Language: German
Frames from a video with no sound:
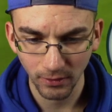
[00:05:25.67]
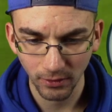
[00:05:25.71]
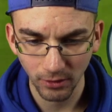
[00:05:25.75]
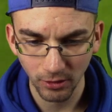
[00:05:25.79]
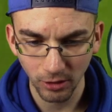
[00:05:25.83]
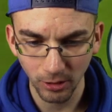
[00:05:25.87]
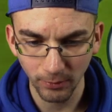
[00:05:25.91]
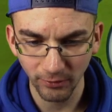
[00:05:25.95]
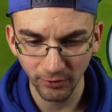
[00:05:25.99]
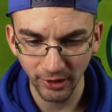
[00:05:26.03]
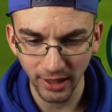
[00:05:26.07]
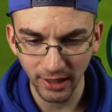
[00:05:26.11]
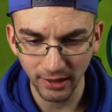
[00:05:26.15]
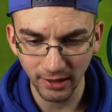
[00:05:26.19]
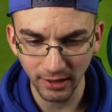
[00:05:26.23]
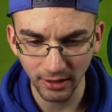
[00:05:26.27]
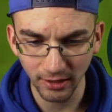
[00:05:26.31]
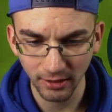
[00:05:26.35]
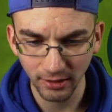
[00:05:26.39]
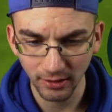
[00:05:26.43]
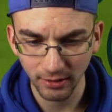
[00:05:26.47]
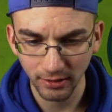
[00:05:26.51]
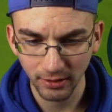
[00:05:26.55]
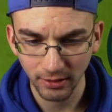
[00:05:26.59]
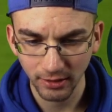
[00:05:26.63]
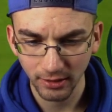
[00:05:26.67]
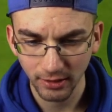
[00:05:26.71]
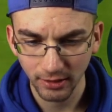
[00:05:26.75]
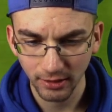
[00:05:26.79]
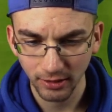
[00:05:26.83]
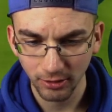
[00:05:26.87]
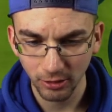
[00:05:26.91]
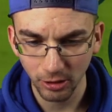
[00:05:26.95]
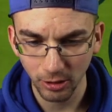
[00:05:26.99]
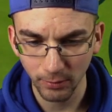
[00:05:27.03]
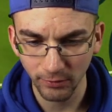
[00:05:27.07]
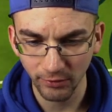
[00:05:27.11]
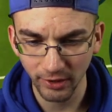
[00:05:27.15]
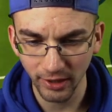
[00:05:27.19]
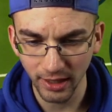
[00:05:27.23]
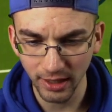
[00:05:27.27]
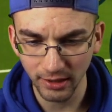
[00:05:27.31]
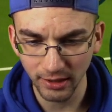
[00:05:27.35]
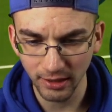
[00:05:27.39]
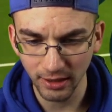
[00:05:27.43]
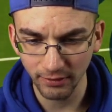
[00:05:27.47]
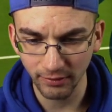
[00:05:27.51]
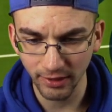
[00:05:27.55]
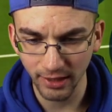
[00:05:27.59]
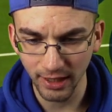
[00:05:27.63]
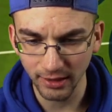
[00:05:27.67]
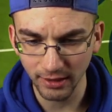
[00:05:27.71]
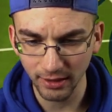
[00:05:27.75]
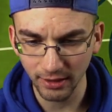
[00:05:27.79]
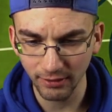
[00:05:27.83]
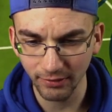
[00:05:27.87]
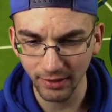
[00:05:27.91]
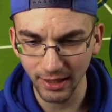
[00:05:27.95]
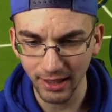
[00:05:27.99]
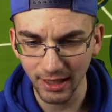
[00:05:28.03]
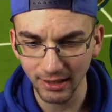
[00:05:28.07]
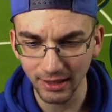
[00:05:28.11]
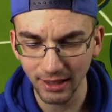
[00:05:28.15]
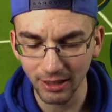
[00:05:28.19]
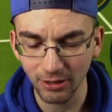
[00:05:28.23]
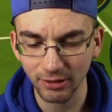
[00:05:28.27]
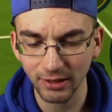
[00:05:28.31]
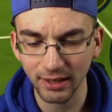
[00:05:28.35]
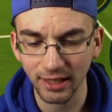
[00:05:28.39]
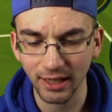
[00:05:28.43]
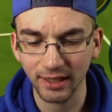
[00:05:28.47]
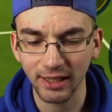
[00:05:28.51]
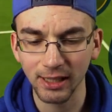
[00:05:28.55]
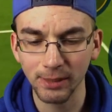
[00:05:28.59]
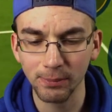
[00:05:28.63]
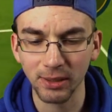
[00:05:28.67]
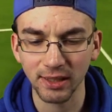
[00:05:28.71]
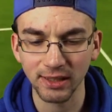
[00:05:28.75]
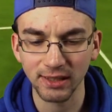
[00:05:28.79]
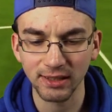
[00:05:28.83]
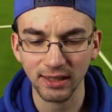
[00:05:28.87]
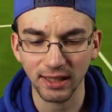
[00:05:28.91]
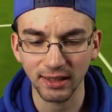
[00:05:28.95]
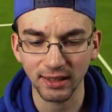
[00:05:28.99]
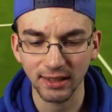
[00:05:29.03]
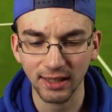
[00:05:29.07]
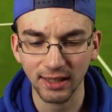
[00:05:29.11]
Komm, Werner. Komm, Werner, Werner, Werner. Und der Keeper ist dran,